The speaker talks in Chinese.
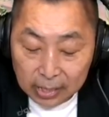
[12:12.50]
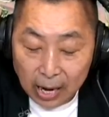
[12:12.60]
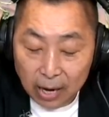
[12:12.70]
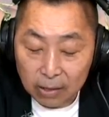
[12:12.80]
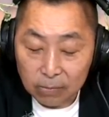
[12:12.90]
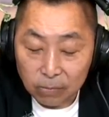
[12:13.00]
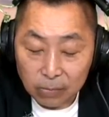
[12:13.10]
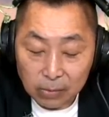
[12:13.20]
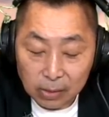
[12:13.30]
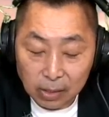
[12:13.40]
那
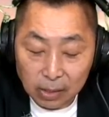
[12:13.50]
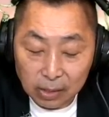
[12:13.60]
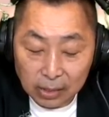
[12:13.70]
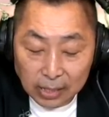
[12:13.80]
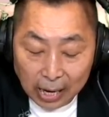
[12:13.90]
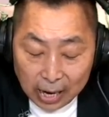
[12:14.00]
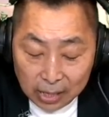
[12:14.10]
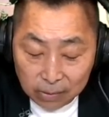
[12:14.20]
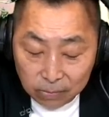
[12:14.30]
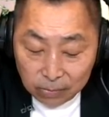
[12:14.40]
呃，跟
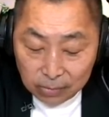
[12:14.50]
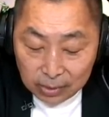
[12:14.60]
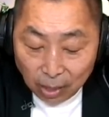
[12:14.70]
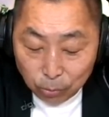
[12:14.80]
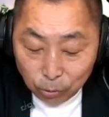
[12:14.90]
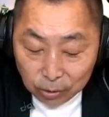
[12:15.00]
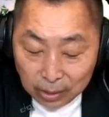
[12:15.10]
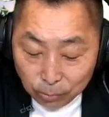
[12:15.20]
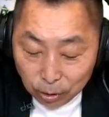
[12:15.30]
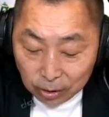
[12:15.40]
他差不多、
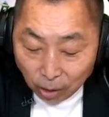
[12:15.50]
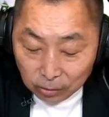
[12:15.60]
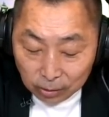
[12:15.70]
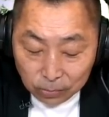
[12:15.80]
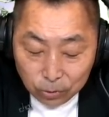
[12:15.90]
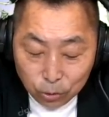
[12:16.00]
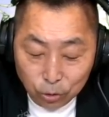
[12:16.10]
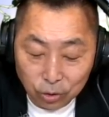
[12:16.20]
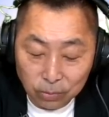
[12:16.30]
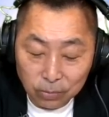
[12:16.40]
差不多糟的
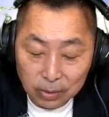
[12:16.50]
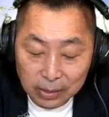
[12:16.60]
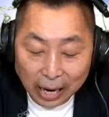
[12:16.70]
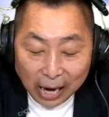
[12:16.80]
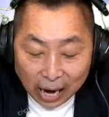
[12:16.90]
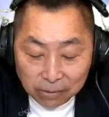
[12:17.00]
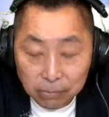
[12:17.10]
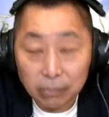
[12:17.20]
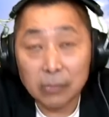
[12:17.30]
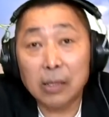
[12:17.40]
是南韩，
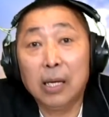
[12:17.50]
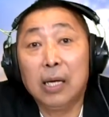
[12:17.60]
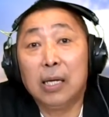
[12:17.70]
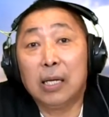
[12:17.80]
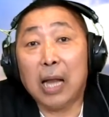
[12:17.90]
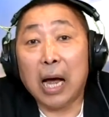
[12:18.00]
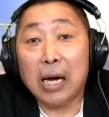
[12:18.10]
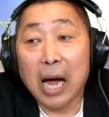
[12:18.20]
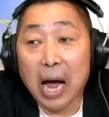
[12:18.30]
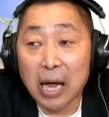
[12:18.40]

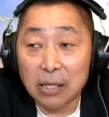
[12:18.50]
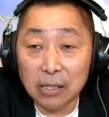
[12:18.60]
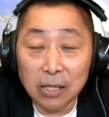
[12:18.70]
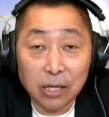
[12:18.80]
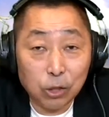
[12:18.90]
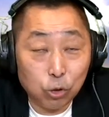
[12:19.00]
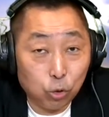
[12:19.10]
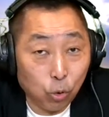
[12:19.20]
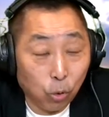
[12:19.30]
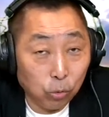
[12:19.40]
南韩的
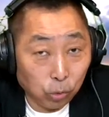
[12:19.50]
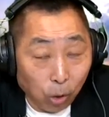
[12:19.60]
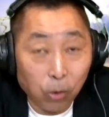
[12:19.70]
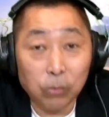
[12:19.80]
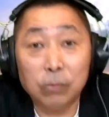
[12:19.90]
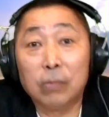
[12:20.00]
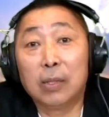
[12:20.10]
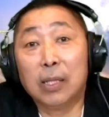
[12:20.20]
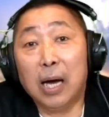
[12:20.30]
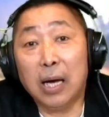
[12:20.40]
总统
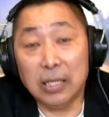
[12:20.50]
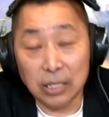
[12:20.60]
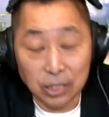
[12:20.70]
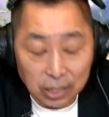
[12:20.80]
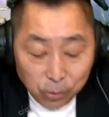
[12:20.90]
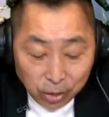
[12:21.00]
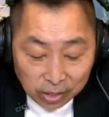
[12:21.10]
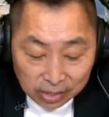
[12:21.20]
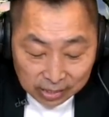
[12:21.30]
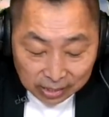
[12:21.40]
那尹锡悦，
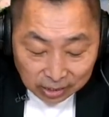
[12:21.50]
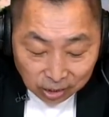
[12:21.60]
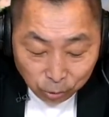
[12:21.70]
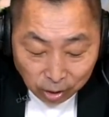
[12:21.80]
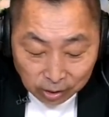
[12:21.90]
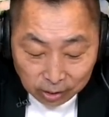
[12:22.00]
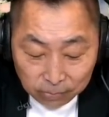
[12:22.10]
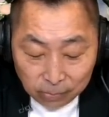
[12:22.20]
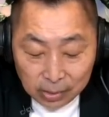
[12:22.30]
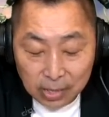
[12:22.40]
尹锡悦
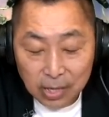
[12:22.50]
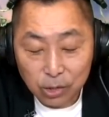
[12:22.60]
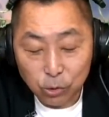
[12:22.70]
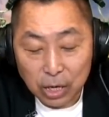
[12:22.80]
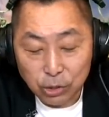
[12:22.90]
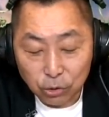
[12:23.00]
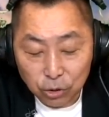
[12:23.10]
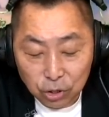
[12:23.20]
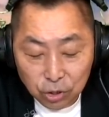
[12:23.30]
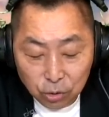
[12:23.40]
呢，虽然就
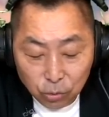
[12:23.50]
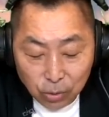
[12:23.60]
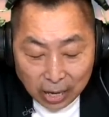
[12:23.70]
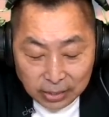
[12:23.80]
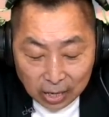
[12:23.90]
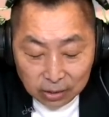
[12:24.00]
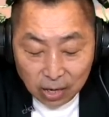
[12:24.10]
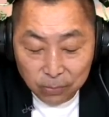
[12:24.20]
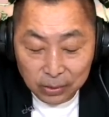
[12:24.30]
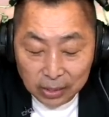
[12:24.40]
支持度来讲
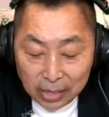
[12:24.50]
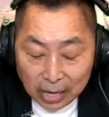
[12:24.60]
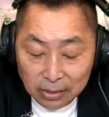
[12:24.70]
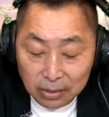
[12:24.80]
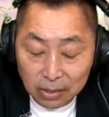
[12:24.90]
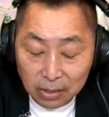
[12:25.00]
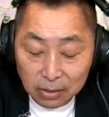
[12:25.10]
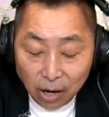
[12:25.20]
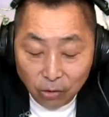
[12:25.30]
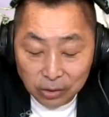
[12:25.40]
呢，比特拉斯呢
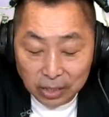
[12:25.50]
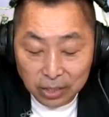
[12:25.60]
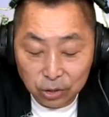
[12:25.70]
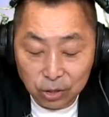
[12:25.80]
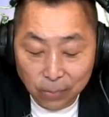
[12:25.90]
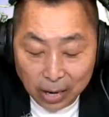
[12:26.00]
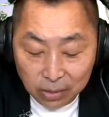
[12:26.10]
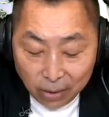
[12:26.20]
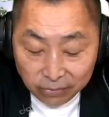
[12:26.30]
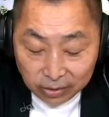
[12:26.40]
高一点点十八
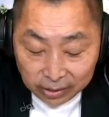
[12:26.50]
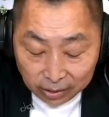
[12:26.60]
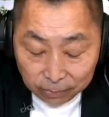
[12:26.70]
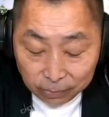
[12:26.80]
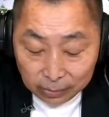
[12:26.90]
个百分点，